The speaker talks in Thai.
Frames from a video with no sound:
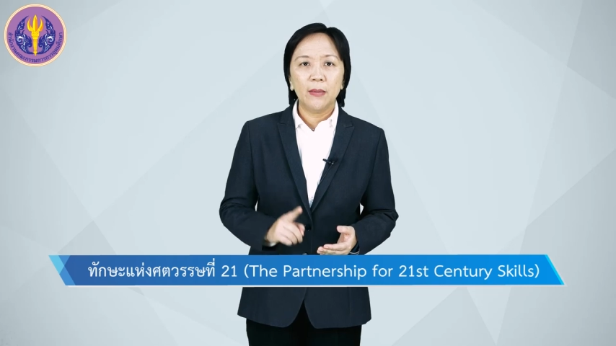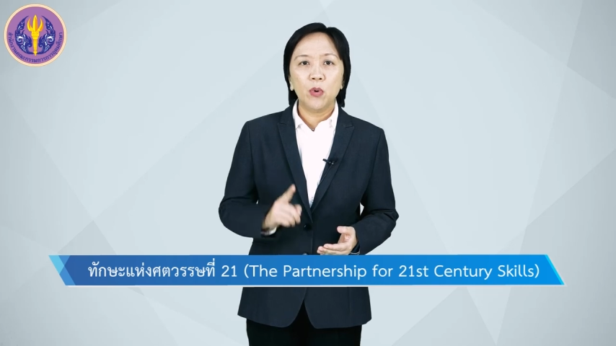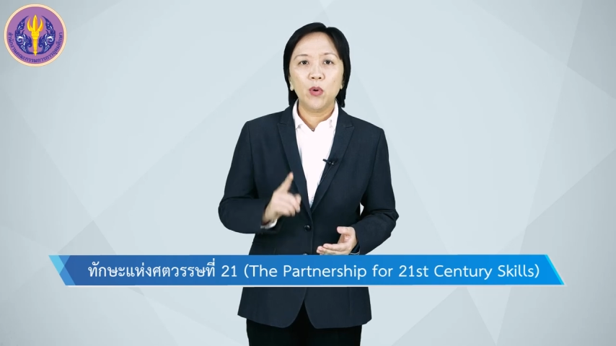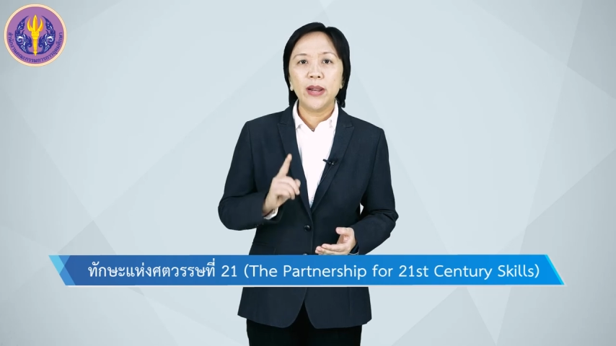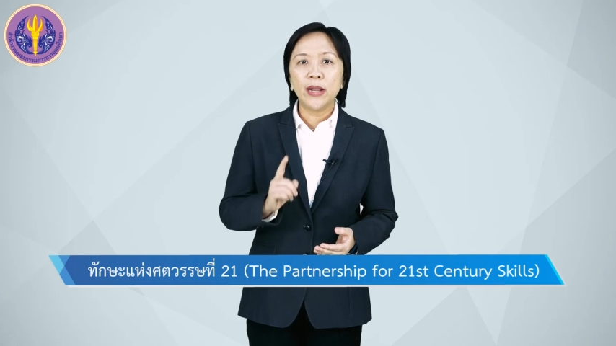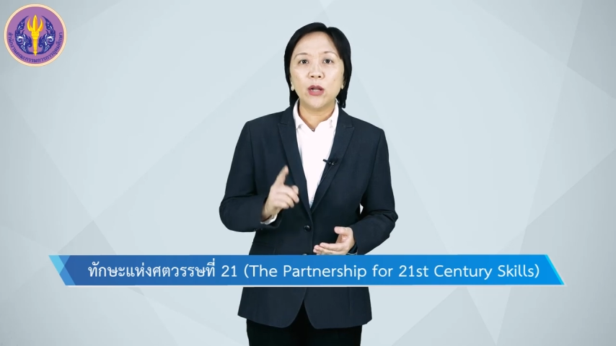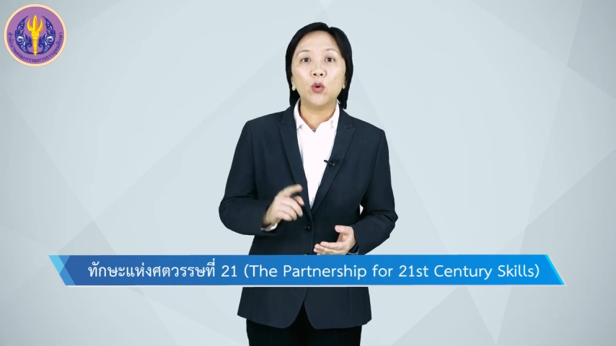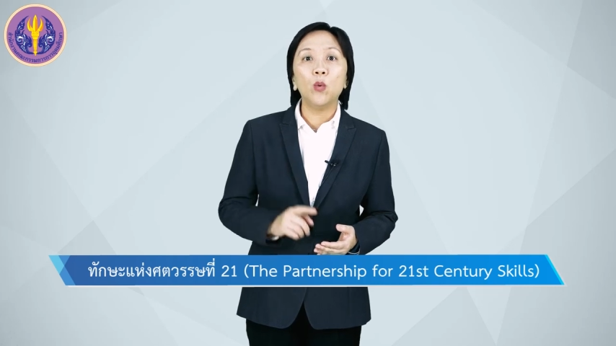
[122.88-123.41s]

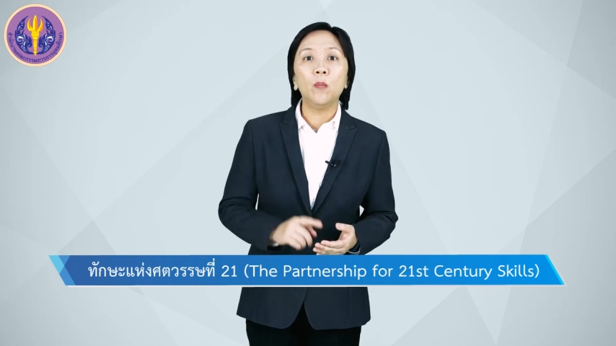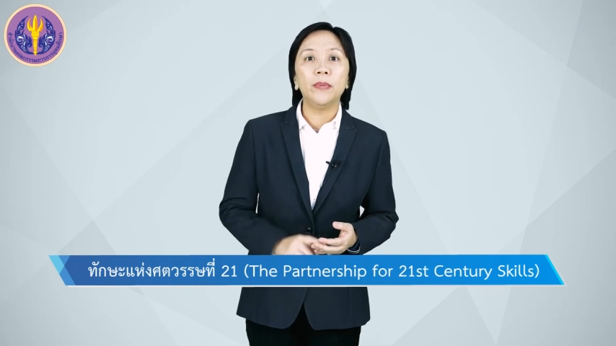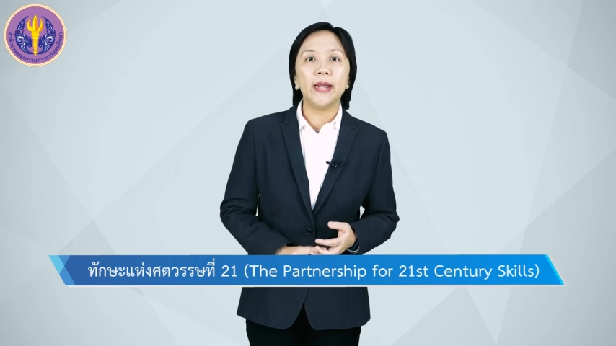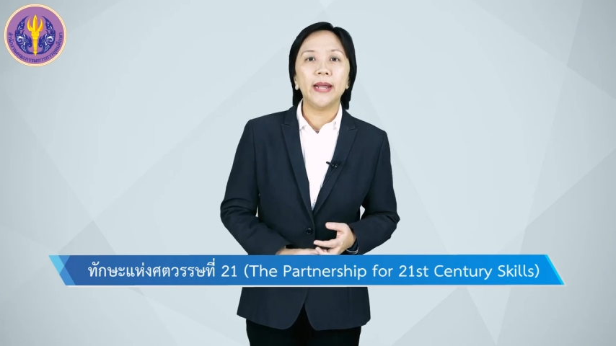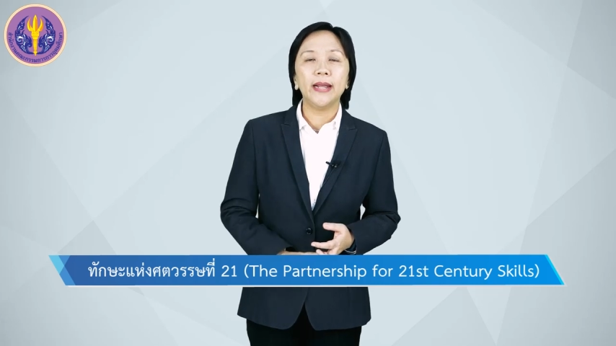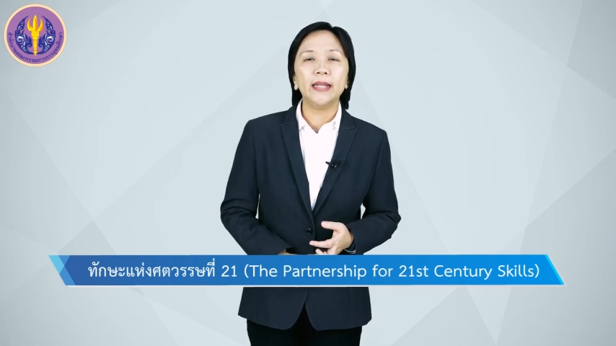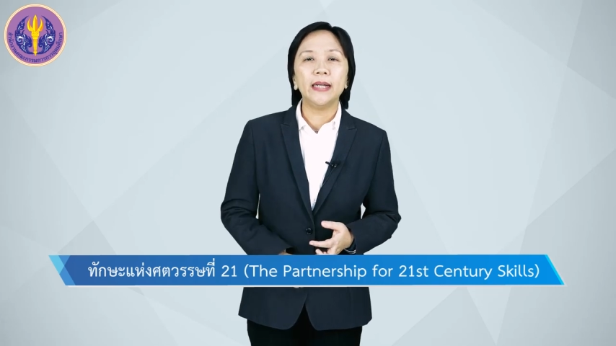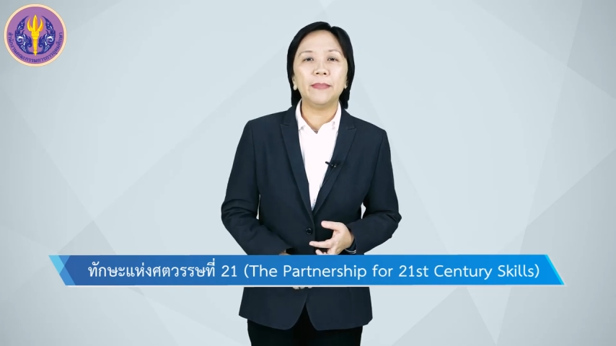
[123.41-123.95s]
ผู้เรียนกลุ่ม
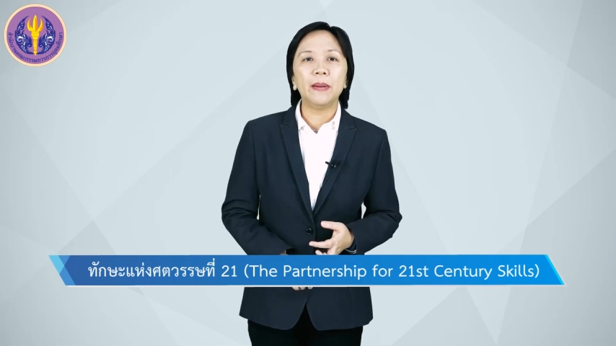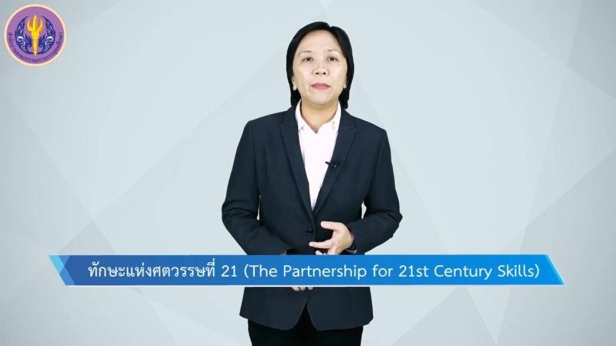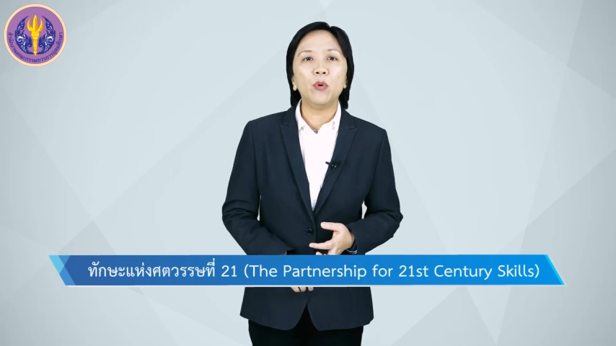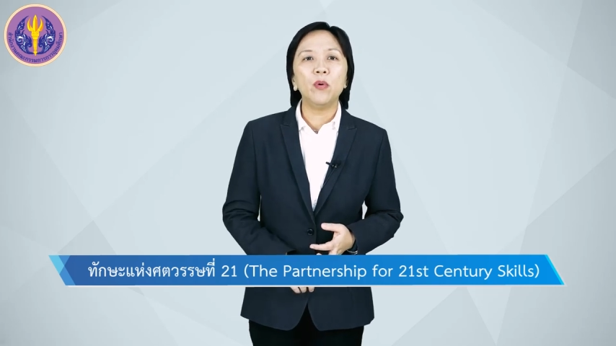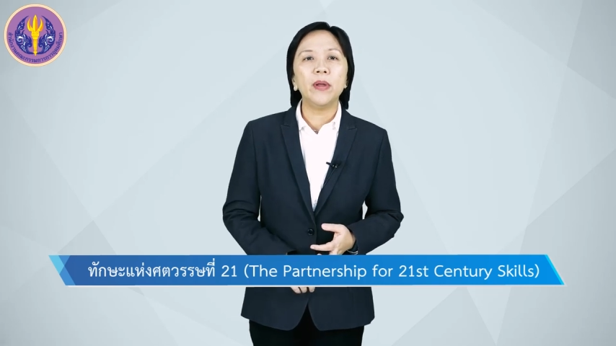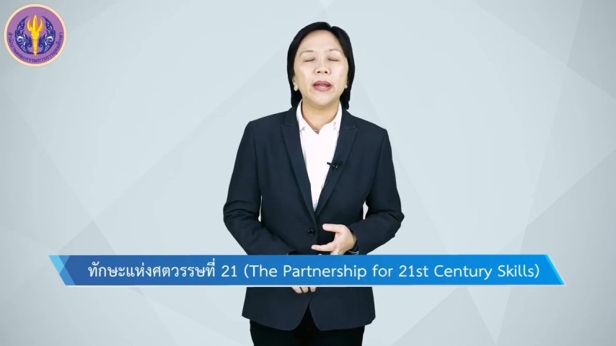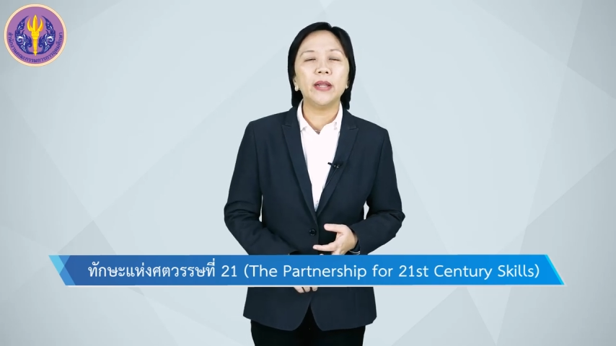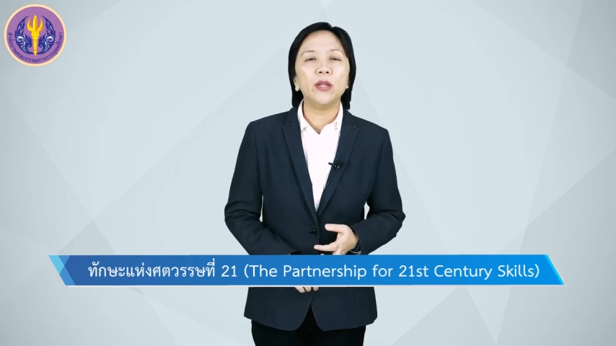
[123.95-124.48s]
นี้ถือเป็น
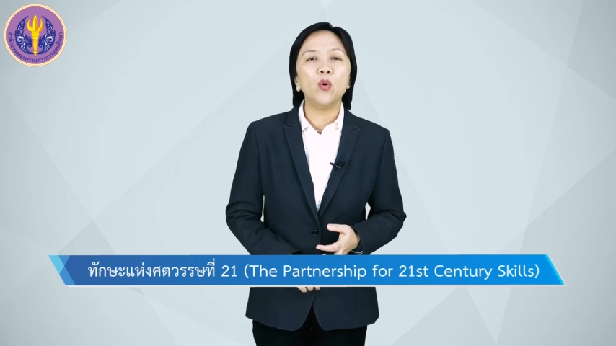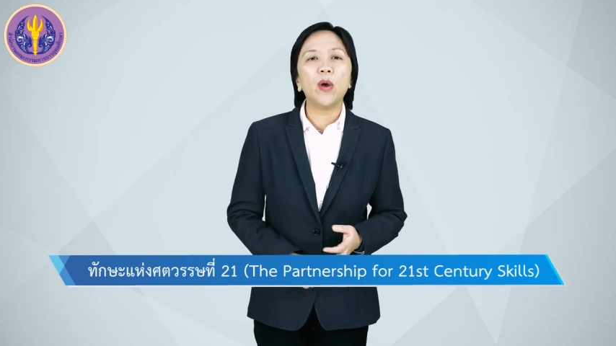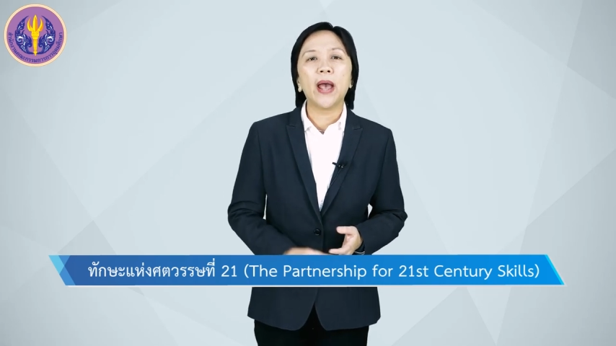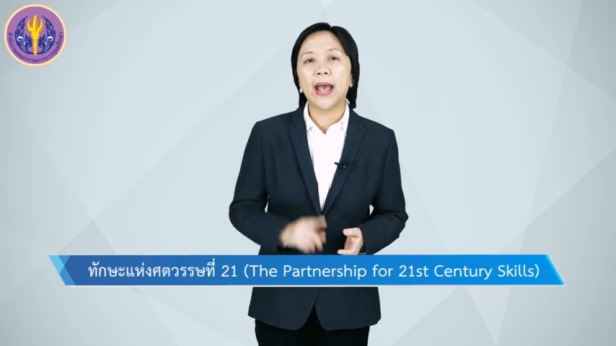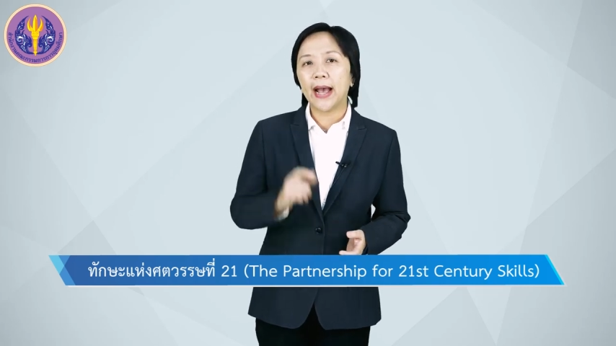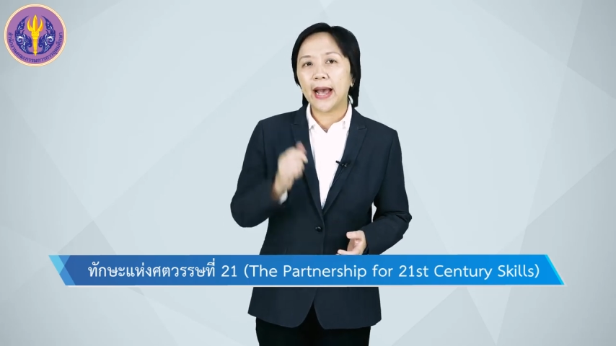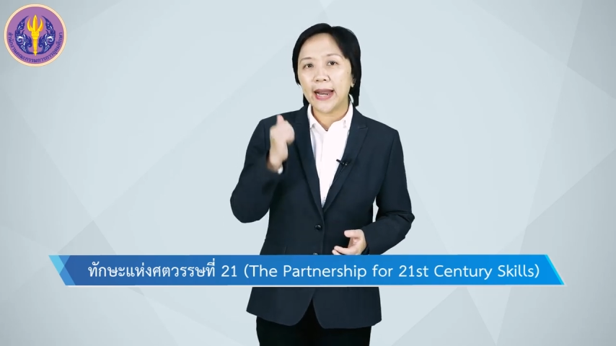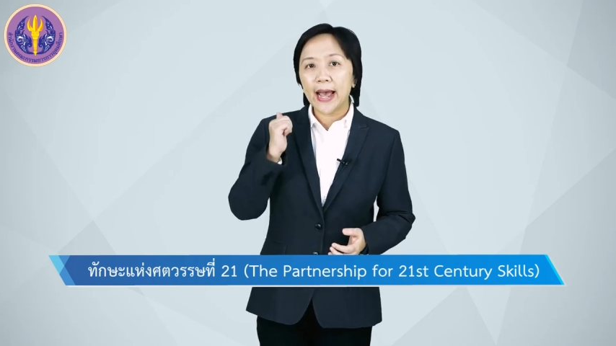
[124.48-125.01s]
ผู้เรียนในยุค
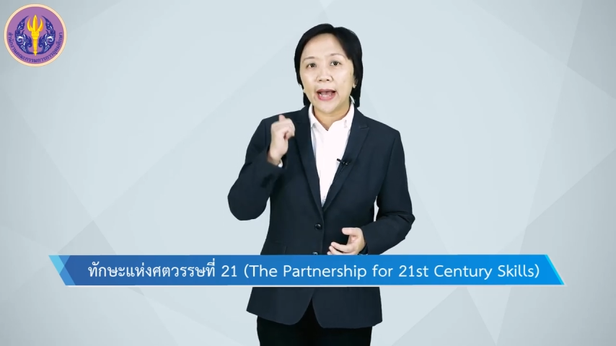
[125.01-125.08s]
แห่งอ